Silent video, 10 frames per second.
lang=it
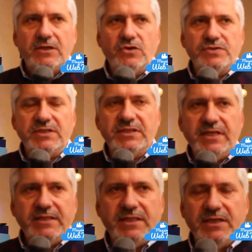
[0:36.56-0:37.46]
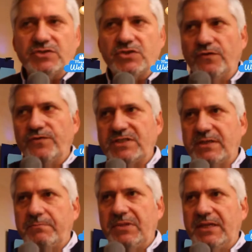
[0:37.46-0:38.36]
cosiddetti che sono
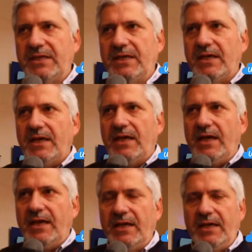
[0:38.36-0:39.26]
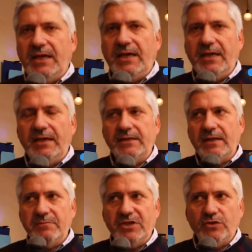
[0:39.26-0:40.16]
visibili eh,
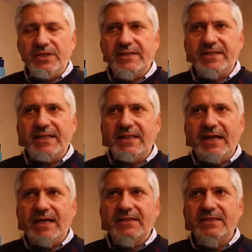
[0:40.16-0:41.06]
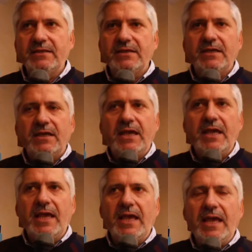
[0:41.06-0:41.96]
almeno da tre lati,
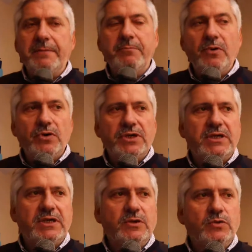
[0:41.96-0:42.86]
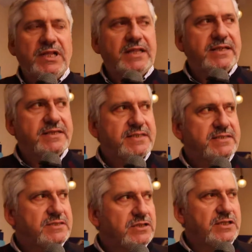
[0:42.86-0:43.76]
e poi un'altra
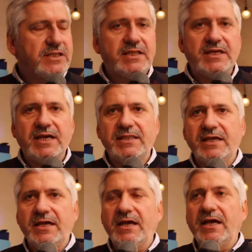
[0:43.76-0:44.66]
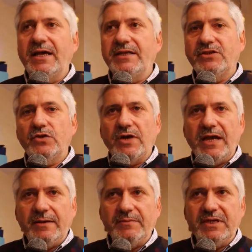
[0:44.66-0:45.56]
sezione dedicata ai
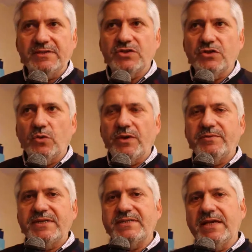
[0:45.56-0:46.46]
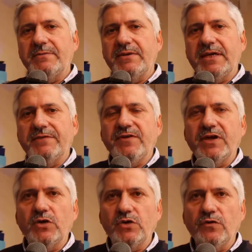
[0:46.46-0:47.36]
diorami, che sono quei presepi che
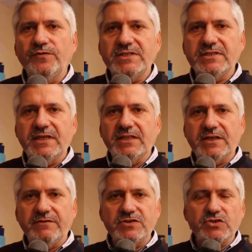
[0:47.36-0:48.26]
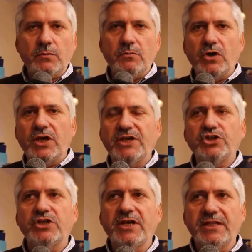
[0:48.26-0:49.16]
vengono visti attraverso un
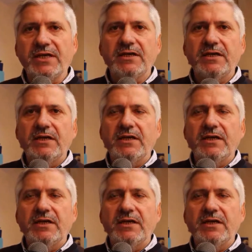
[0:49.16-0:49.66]
boccascena